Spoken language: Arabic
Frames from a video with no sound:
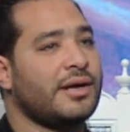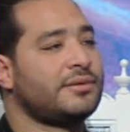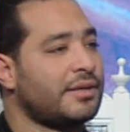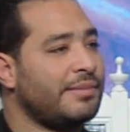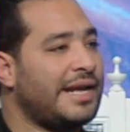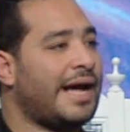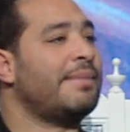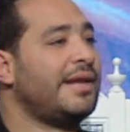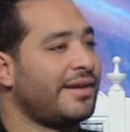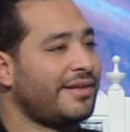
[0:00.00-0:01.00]
اكتر من اللي
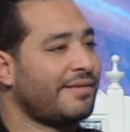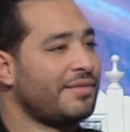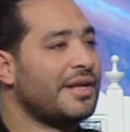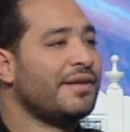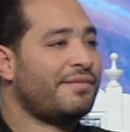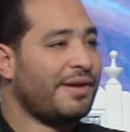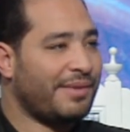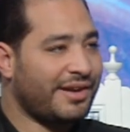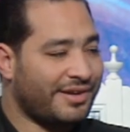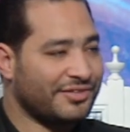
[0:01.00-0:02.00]
عمل لك
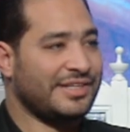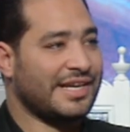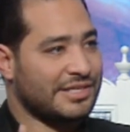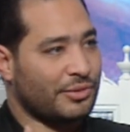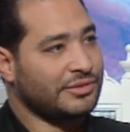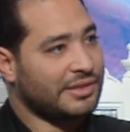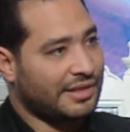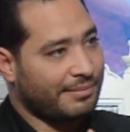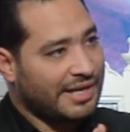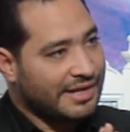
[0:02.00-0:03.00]
فيبقى القضيه اذا
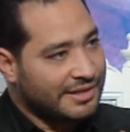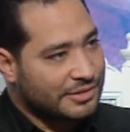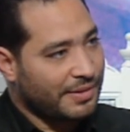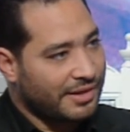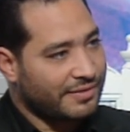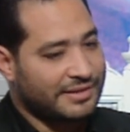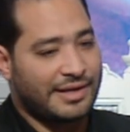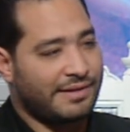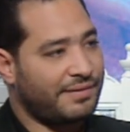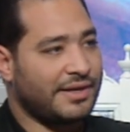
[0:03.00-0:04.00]
كنت تعملها لله سبحانه
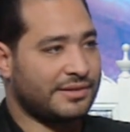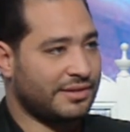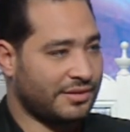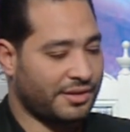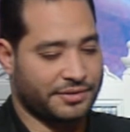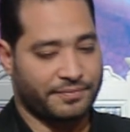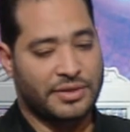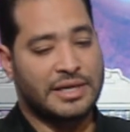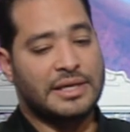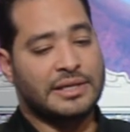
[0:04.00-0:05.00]
وتعالى فلا تنتظر
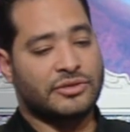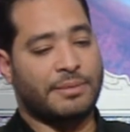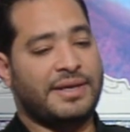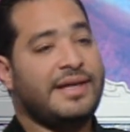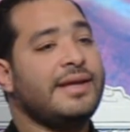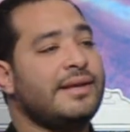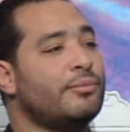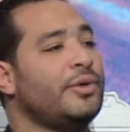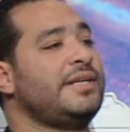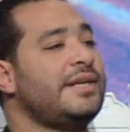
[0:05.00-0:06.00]
طب ايه
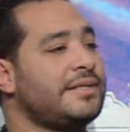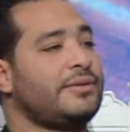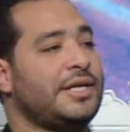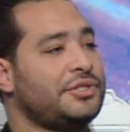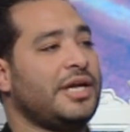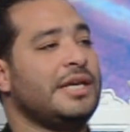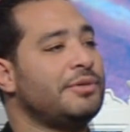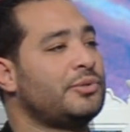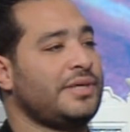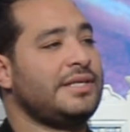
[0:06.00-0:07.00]
المعينات الاشياء
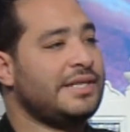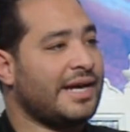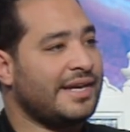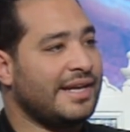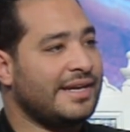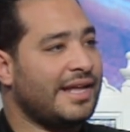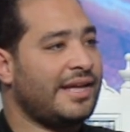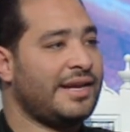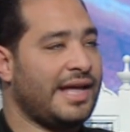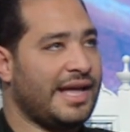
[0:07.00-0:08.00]
اللي بتعني على ان
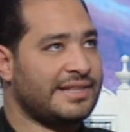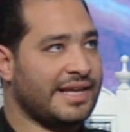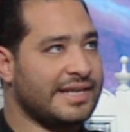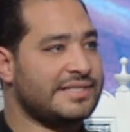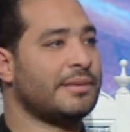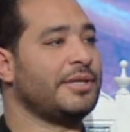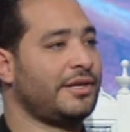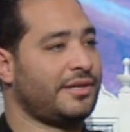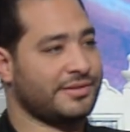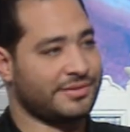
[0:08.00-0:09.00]
انا اتكسب
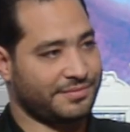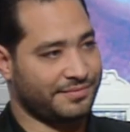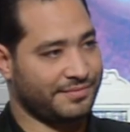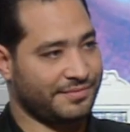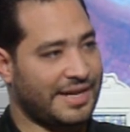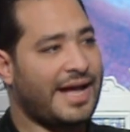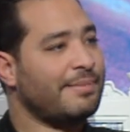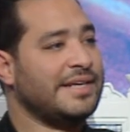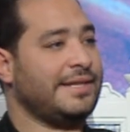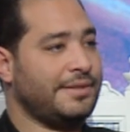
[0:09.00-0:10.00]
الاخلاص
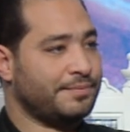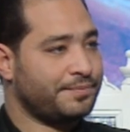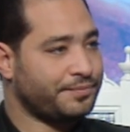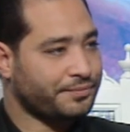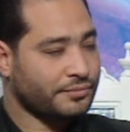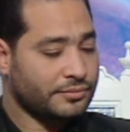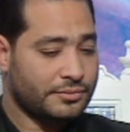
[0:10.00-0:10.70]
اعمل ايه آه.